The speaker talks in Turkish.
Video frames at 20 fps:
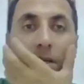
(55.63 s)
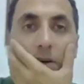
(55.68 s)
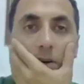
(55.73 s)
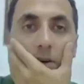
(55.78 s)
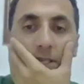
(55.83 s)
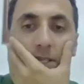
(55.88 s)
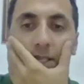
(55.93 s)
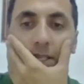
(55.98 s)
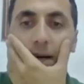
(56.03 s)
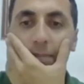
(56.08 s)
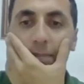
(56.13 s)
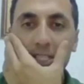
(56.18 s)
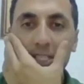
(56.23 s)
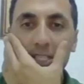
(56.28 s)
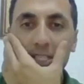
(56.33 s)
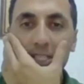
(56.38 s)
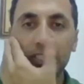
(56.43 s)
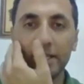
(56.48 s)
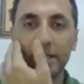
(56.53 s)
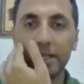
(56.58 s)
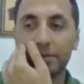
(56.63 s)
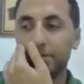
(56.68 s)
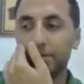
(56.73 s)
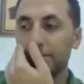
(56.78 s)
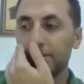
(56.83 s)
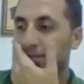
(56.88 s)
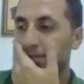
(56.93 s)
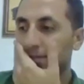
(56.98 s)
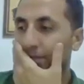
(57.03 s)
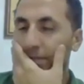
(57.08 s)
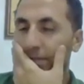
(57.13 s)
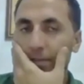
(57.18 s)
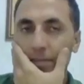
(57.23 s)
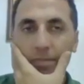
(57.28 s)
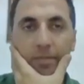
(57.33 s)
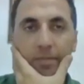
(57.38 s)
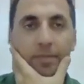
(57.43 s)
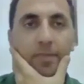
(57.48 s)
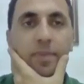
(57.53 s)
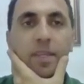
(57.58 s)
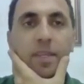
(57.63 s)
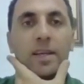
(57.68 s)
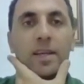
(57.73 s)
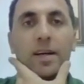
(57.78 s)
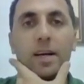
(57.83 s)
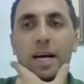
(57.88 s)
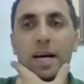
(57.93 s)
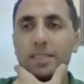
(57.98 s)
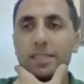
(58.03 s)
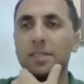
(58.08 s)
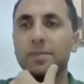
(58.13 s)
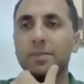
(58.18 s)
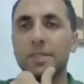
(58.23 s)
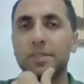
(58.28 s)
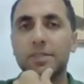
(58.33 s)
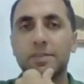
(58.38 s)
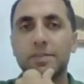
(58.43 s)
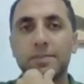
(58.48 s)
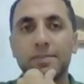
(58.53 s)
O zaman başlayalım. Hazır mıyız?